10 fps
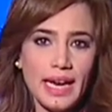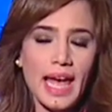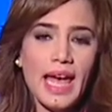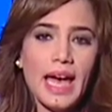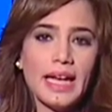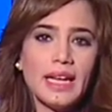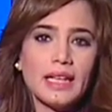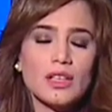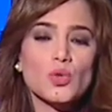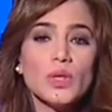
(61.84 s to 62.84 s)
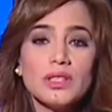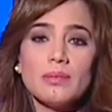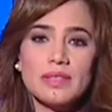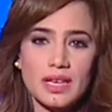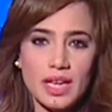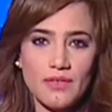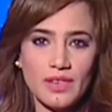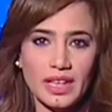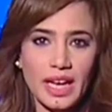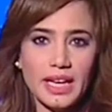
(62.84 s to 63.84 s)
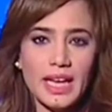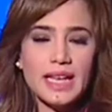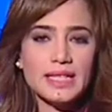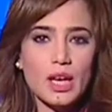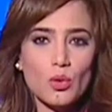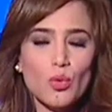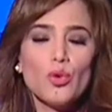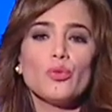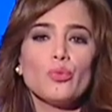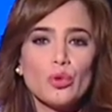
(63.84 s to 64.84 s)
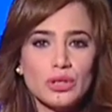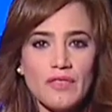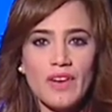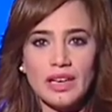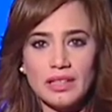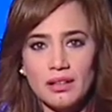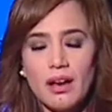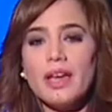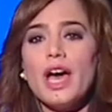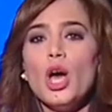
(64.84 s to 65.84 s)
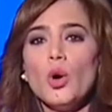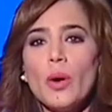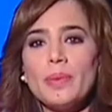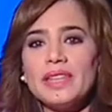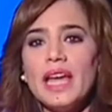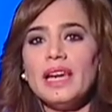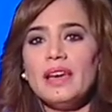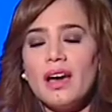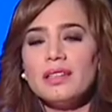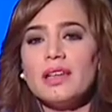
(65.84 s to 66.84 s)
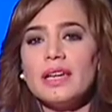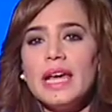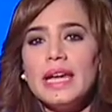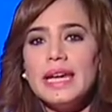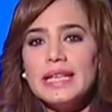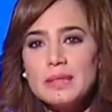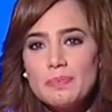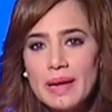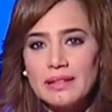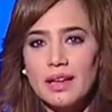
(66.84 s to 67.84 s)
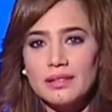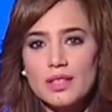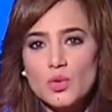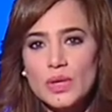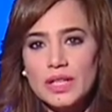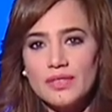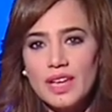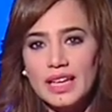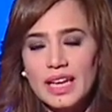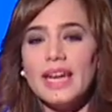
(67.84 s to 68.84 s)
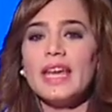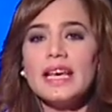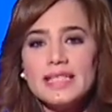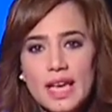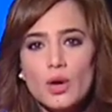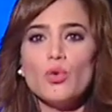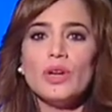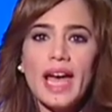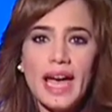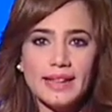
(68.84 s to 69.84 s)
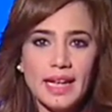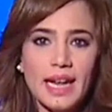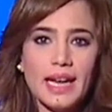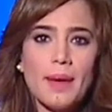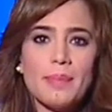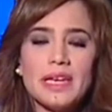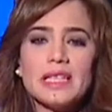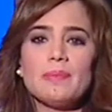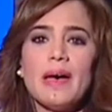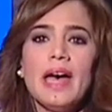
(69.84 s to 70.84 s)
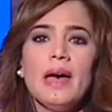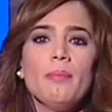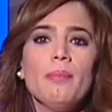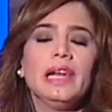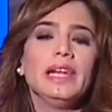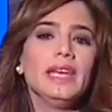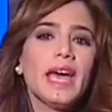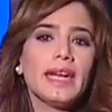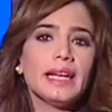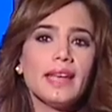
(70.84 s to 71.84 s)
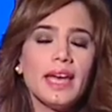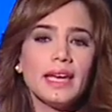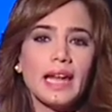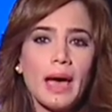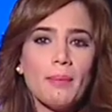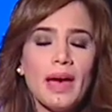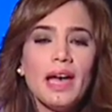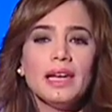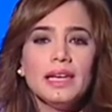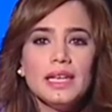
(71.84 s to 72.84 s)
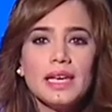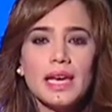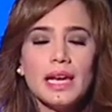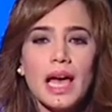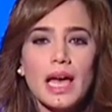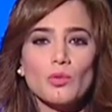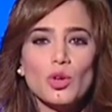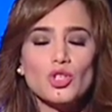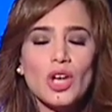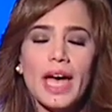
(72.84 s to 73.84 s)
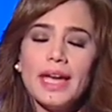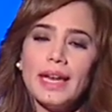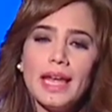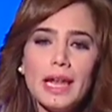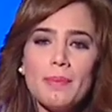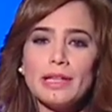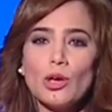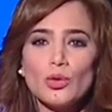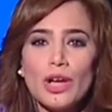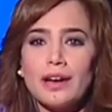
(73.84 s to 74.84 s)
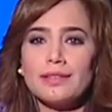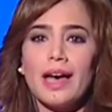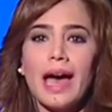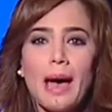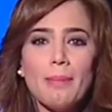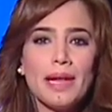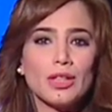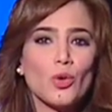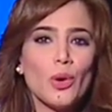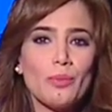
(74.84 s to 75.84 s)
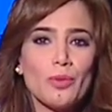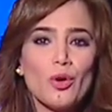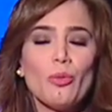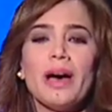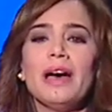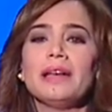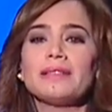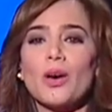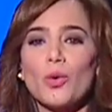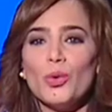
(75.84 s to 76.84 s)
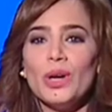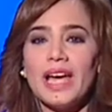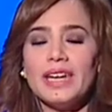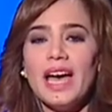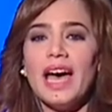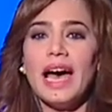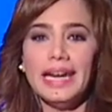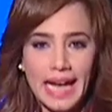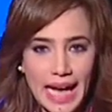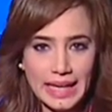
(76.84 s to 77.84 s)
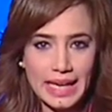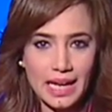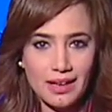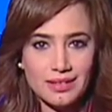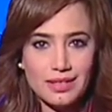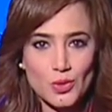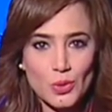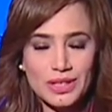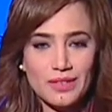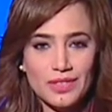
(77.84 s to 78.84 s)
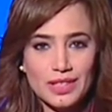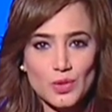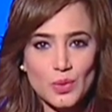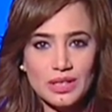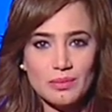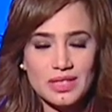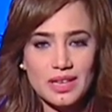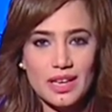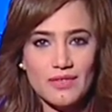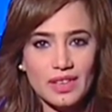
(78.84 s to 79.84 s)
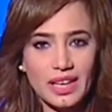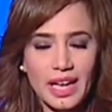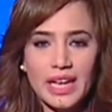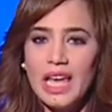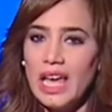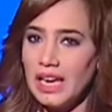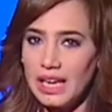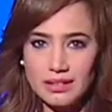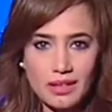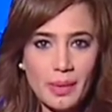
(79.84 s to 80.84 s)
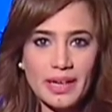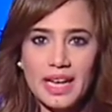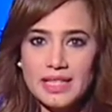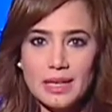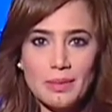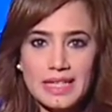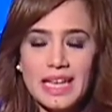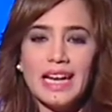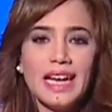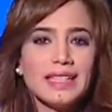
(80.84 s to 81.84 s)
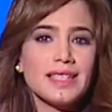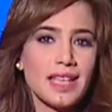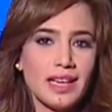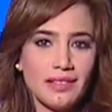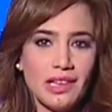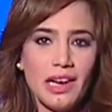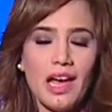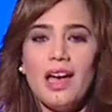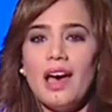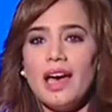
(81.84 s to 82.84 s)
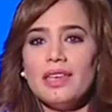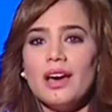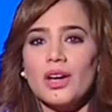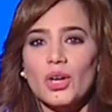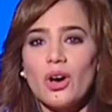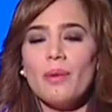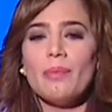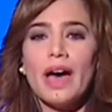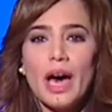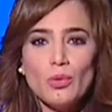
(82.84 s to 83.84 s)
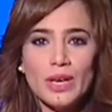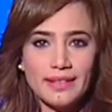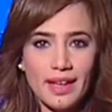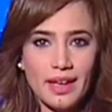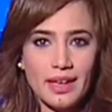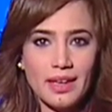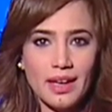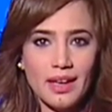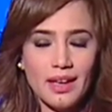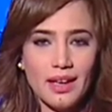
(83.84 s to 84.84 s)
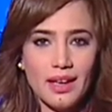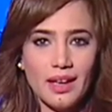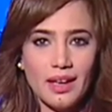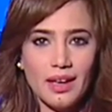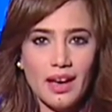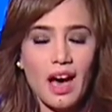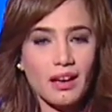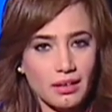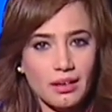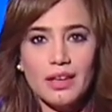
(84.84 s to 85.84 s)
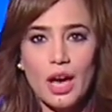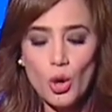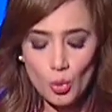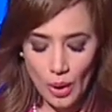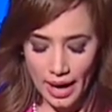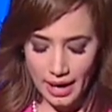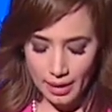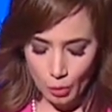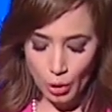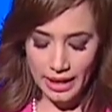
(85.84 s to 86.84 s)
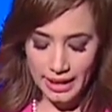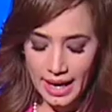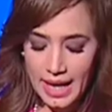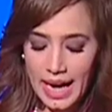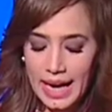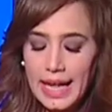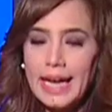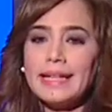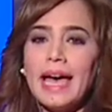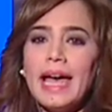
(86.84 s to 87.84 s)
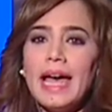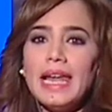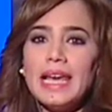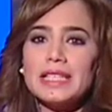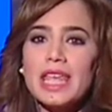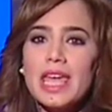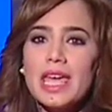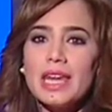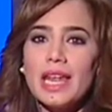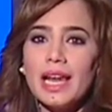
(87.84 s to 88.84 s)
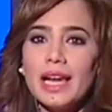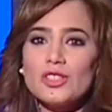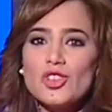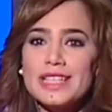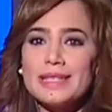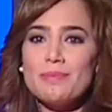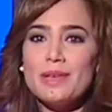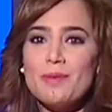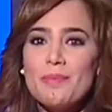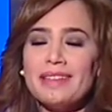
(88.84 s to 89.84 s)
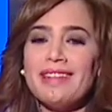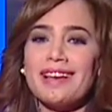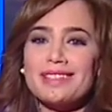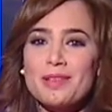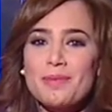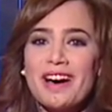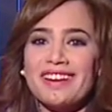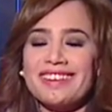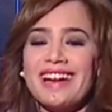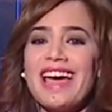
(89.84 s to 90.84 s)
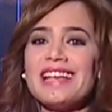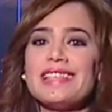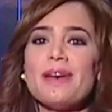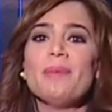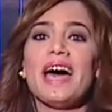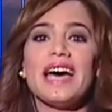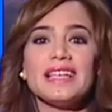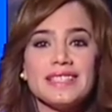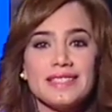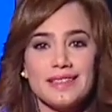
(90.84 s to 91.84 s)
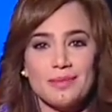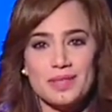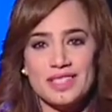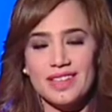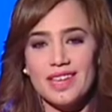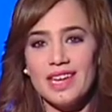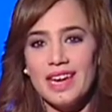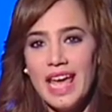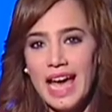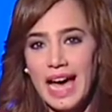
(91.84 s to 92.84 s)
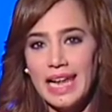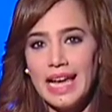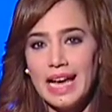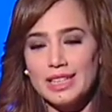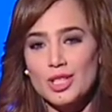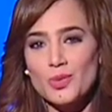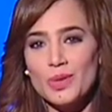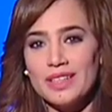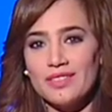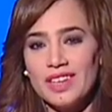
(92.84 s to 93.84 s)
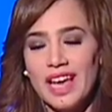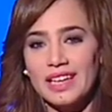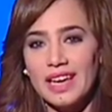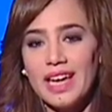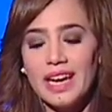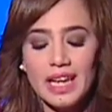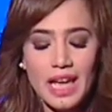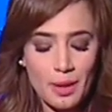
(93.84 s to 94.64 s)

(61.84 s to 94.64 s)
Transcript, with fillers: إلى أن تصويت المصريين في الخارج سيكون مرتفعا للغاية وبالتالي أيضا نسبة التصويت في الخارج سيكون لها دلالة بالنسبة للنتائج العامة لكلا المرشحين اللي بدأوا النهاردة حملة كل منهما تقول أنها الأعلى تصويتا في تصويت المصريين في الخارج لكن طبعا هذه المسألة لا تستند إلى أي أرقام أو نتائج آه، آه، حقيقية ومعلنة على أي حال حسين الجسمي بدأ سباق الرئاسة بحث المصريين المصريين على التصويت في الخارج